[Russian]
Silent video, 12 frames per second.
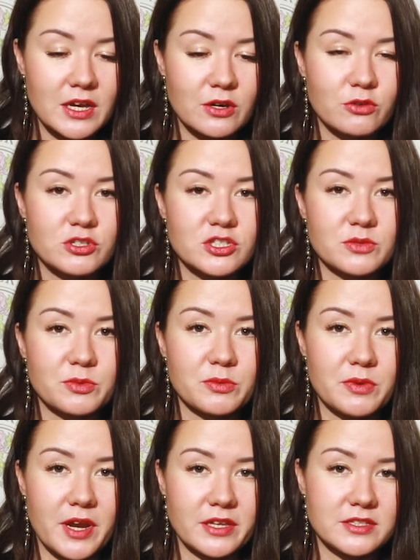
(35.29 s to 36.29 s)
Хочется
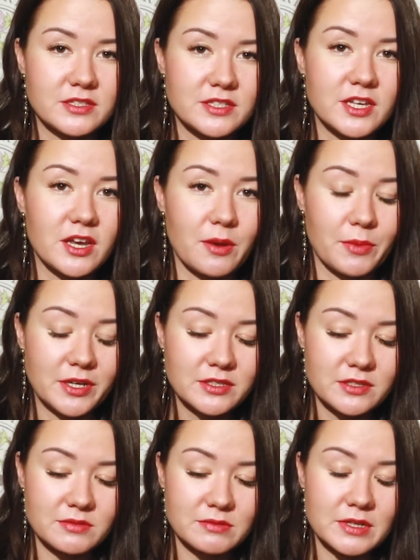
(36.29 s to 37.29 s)
подбирать те
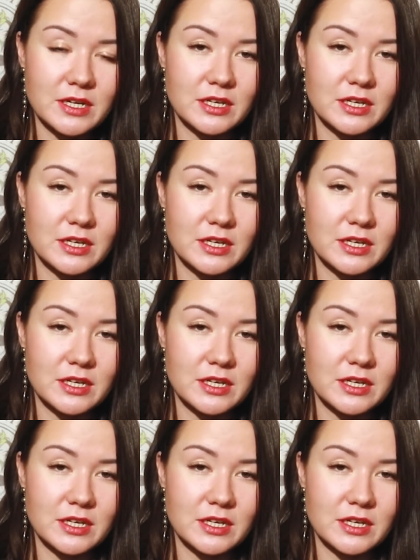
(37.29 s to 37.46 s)
ароматы,